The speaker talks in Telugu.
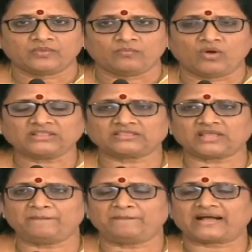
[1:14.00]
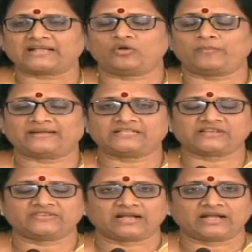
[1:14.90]
మొత్తం పక్కదవ పట్టించే
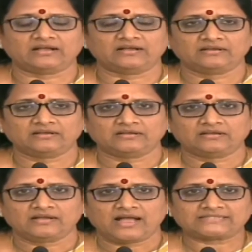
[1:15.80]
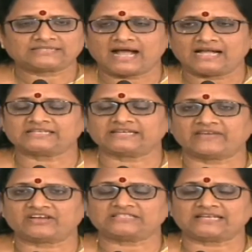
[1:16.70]
విధంగా అసలు హత్య
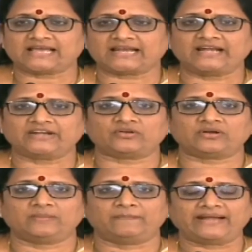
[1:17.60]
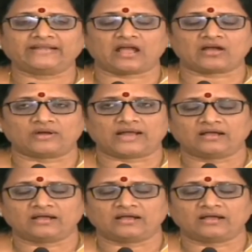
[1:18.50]
ఎవరు చేశారనేటటువంటి బయటకు రాకుండా